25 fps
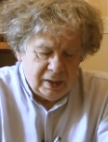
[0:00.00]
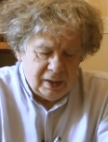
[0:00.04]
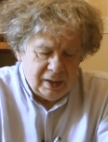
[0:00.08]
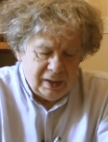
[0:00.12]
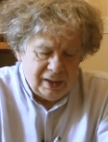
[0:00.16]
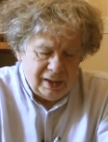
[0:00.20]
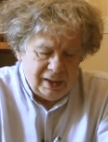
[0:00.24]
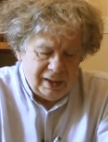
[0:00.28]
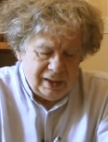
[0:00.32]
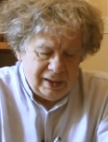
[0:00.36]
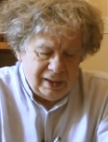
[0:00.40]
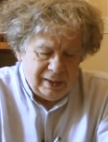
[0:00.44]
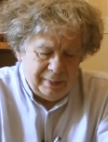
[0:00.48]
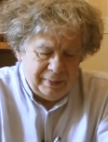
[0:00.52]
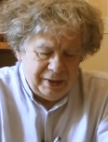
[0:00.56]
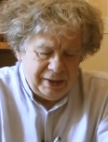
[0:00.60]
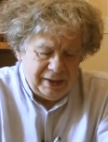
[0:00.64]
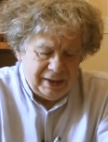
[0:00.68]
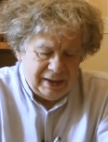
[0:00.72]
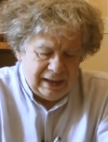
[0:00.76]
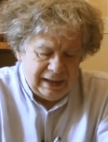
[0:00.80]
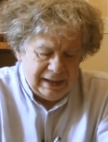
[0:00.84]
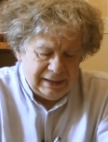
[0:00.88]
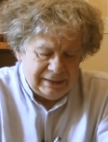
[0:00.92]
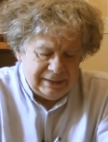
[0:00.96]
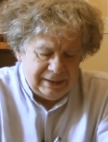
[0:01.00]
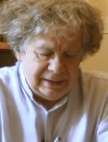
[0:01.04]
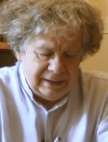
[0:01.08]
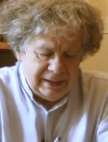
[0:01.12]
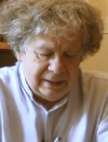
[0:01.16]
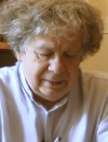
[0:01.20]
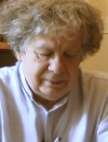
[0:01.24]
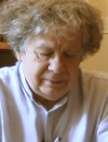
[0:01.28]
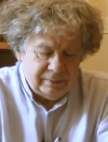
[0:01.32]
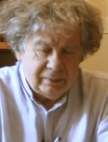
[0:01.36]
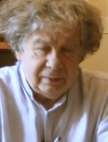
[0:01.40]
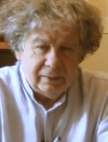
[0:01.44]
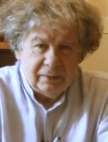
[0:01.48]
en América
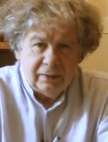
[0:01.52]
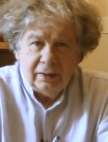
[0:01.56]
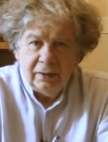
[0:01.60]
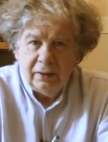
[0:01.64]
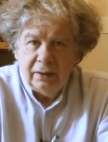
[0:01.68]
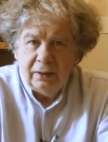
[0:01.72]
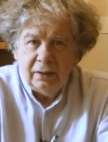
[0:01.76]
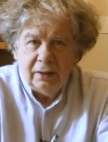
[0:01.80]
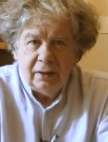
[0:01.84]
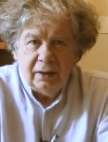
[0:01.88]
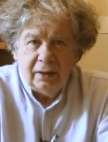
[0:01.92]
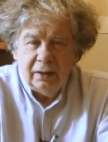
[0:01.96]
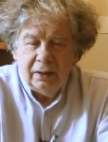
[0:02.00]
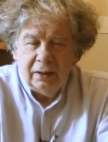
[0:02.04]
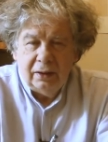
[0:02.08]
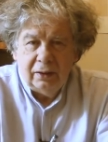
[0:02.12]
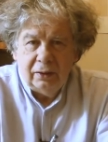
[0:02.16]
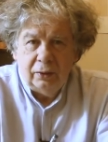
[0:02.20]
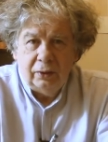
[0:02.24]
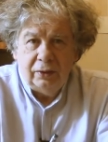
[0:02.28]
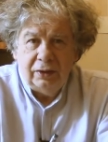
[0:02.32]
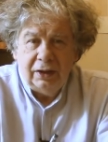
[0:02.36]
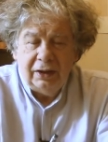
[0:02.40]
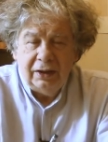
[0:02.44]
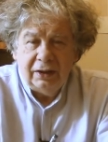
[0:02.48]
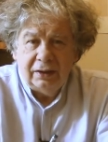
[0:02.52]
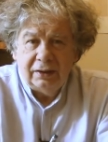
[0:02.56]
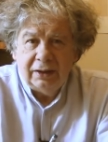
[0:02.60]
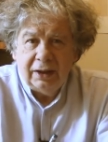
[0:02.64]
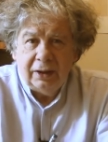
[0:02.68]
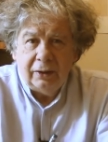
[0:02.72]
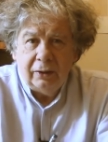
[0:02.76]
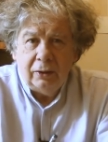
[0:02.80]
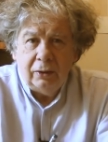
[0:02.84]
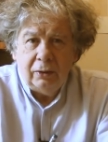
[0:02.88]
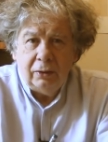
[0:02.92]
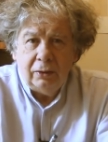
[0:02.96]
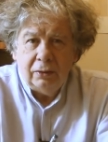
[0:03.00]
Latina? Donde han
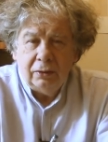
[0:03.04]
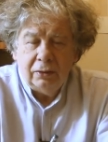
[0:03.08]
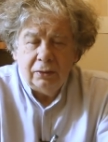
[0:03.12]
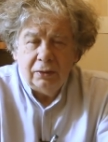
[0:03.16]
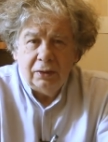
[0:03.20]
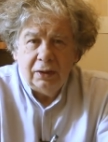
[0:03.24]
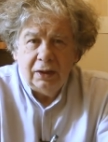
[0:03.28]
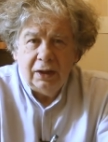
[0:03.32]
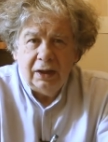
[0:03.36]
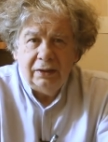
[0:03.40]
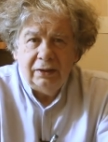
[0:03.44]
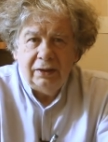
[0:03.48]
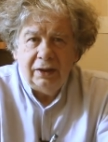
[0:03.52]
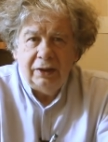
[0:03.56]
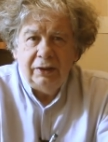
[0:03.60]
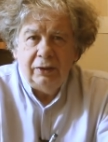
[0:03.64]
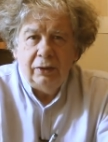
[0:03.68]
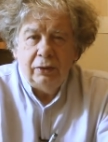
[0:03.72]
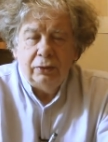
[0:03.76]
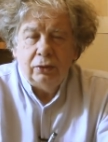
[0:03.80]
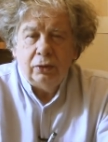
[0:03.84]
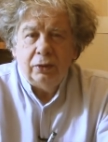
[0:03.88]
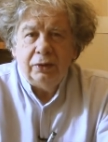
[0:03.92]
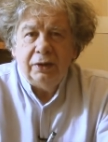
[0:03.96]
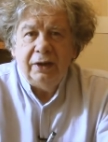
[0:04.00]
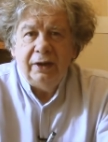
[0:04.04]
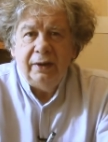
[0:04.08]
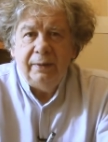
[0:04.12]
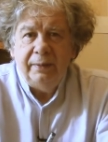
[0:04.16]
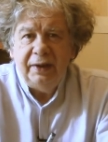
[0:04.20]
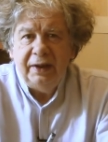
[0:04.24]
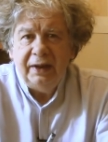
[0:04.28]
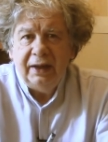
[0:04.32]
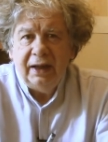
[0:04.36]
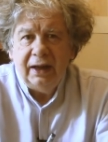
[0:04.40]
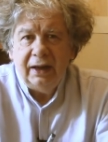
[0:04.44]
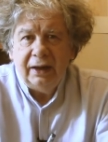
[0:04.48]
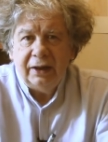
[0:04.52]
estado, han tenido el toque de
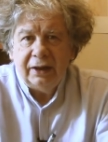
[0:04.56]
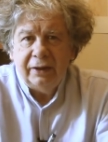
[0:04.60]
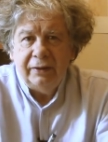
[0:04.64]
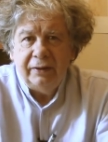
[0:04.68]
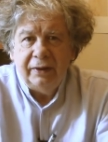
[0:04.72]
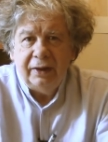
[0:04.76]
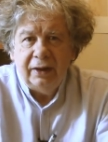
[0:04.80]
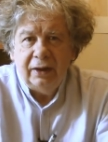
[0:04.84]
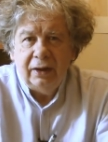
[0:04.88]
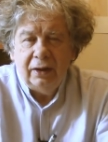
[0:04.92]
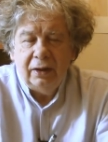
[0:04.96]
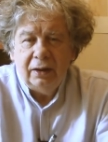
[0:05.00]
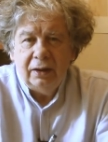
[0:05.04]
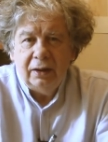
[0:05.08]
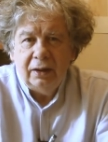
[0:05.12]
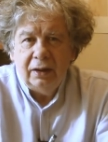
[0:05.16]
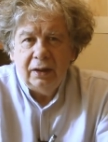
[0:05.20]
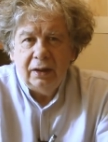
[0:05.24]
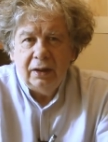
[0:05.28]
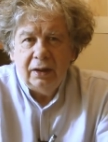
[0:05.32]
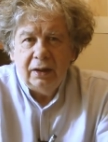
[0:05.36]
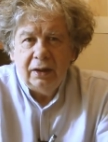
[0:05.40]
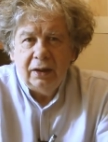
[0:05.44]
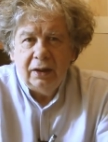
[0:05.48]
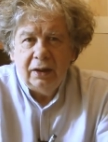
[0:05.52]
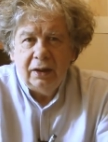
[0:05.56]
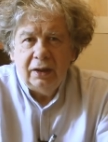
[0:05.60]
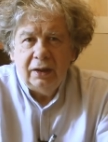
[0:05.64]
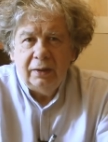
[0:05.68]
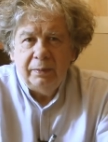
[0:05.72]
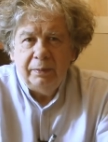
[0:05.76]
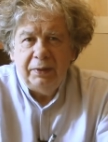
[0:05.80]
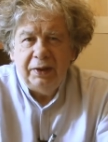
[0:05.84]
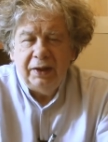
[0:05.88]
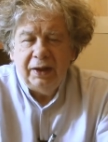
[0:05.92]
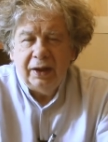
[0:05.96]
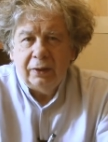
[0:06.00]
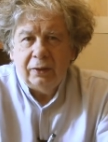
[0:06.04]
Midas al revés.
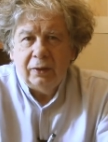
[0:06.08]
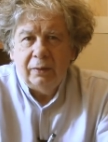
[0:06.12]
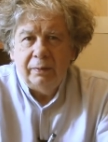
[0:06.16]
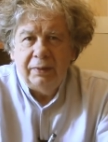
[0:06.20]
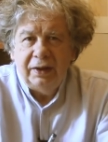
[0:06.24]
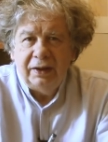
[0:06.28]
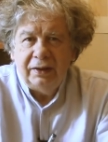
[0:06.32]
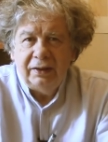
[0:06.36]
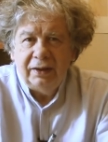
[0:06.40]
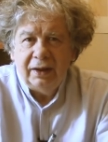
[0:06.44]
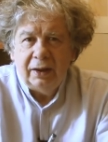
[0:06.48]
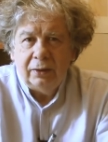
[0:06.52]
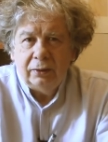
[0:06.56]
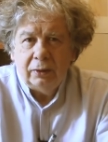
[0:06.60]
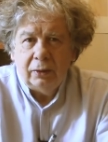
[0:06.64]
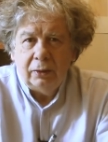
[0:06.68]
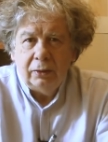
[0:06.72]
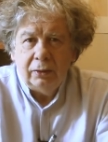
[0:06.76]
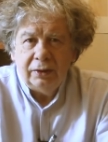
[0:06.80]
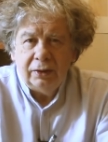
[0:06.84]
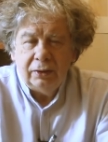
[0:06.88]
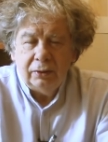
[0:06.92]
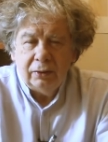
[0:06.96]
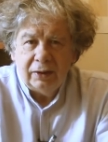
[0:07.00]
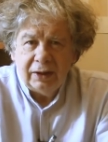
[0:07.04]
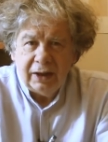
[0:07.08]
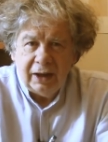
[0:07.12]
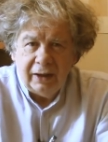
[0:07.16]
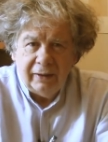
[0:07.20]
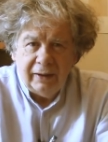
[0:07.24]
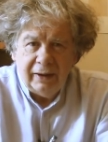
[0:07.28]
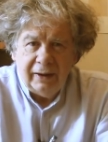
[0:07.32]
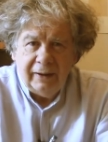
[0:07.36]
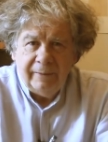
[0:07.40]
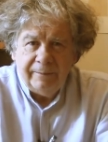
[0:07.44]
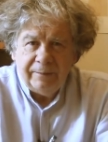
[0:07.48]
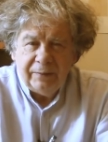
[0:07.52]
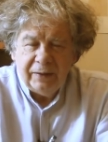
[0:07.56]
Midas convertía todo lo que
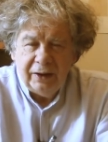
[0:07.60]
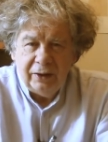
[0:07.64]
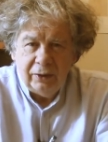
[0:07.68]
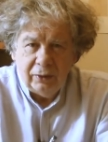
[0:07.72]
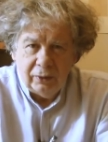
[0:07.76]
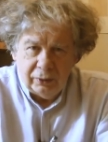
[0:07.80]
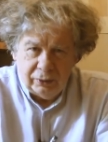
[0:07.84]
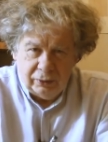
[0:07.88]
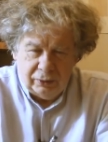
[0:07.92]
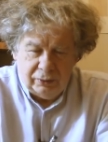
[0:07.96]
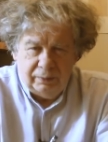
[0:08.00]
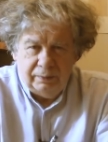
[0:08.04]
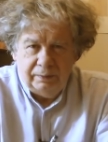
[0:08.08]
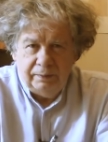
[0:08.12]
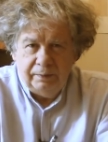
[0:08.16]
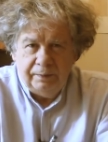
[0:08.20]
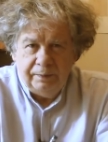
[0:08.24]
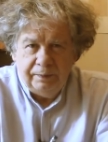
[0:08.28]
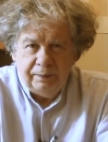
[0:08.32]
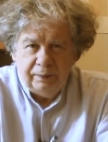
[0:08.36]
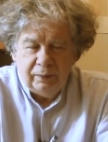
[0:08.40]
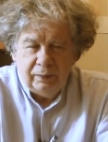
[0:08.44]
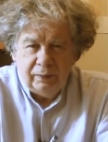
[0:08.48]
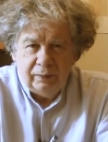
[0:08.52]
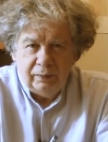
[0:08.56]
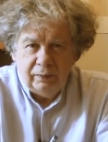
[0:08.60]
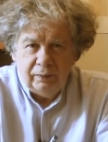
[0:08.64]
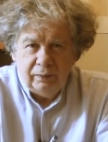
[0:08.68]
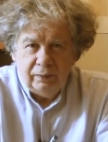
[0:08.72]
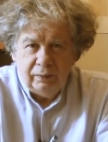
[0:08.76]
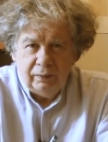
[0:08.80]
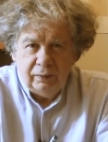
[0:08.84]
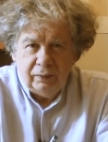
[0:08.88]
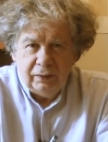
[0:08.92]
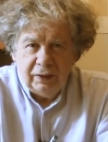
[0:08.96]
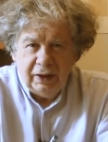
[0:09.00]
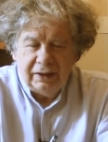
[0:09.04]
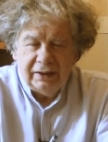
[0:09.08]
tocaba en oro.
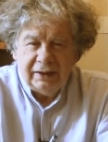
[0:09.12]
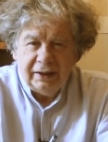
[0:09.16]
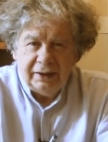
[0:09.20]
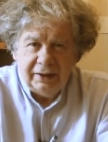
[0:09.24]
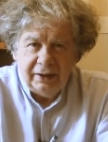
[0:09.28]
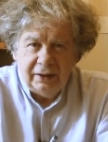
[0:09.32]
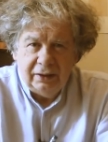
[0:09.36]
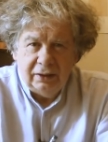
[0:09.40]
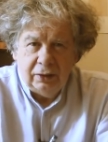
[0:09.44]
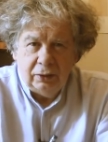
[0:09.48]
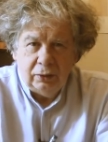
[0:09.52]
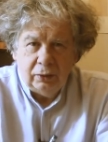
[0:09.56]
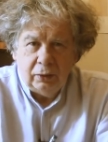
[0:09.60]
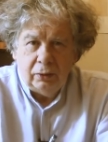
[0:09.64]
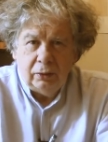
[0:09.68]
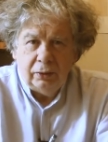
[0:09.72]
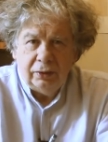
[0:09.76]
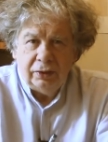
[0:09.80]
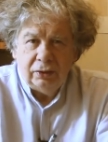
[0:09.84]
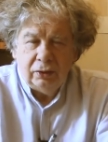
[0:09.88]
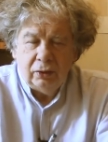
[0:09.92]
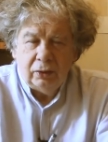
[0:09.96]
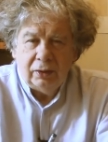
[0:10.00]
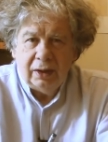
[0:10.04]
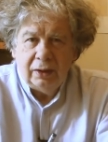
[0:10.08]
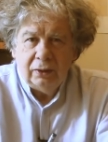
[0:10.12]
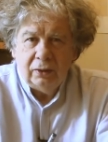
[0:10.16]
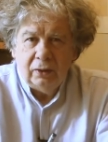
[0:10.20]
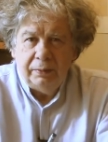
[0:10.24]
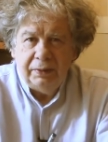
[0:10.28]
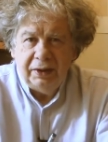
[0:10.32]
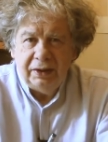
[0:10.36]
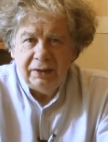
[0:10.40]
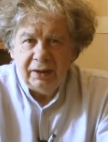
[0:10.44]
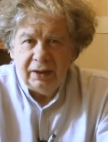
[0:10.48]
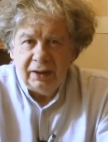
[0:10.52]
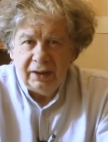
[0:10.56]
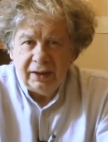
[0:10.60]
Esta gente todo lo que toca lo
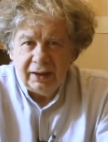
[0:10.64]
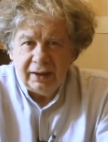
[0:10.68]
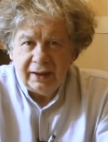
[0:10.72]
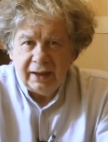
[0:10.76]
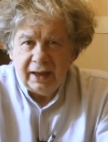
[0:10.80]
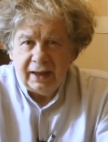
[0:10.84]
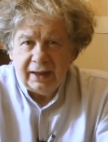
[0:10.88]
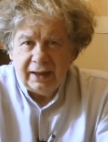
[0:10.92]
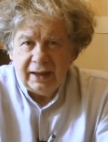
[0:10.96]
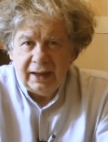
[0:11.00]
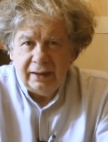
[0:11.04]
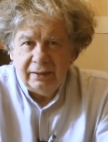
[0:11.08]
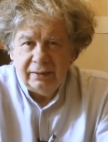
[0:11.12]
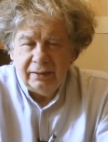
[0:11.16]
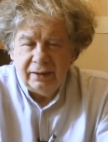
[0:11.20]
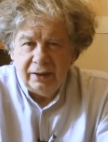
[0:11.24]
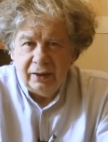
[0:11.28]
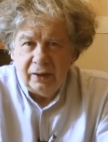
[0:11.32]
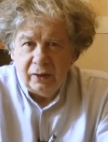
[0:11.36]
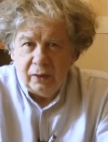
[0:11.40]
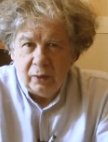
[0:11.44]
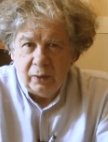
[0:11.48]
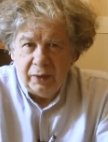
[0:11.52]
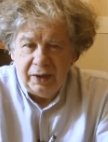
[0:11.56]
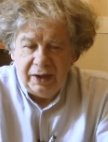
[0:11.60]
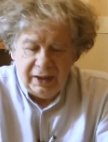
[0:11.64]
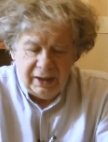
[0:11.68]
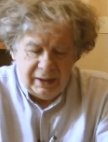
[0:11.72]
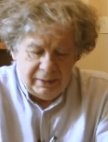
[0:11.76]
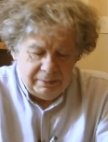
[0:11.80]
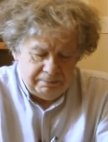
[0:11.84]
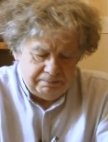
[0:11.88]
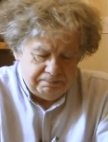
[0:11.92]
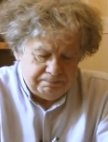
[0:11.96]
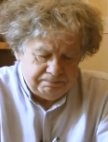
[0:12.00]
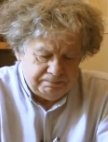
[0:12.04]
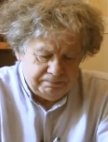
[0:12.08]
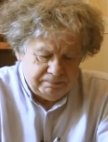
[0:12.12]
convierten en caca, en ruina.
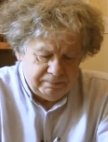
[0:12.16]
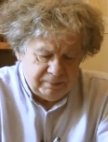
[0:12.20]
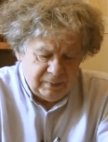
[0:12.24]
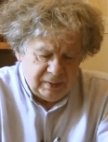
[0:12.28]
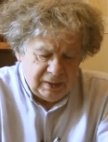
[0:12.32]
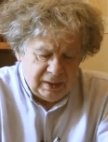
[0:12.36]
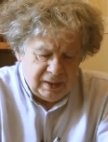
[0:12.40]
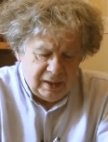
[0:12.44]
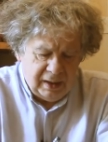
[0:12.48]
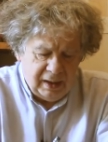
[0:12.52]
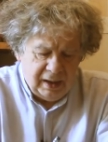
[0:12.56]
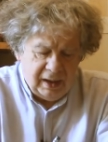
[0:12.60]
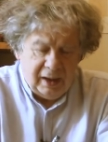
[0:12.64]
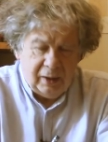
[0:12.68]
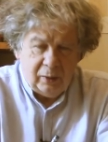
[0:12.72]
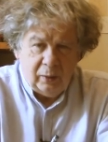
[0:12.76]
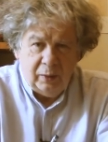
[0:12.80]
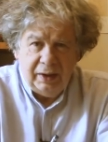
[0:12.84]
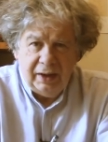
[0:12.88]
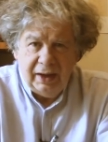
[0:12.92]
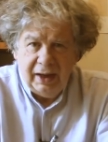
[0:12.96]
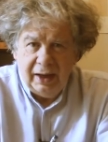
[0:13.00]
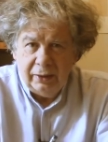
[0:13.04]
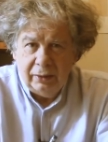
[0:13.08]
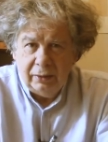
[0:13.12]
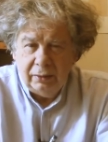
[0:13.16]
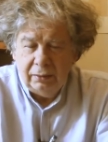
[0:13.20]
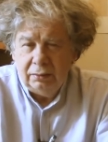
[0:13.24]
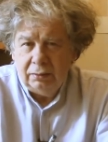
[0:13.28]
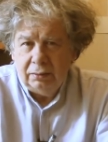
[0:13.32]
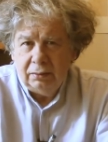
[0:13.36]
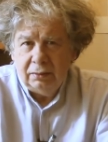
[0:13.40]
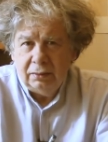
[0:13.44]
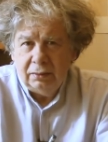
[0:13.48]
Arruinaron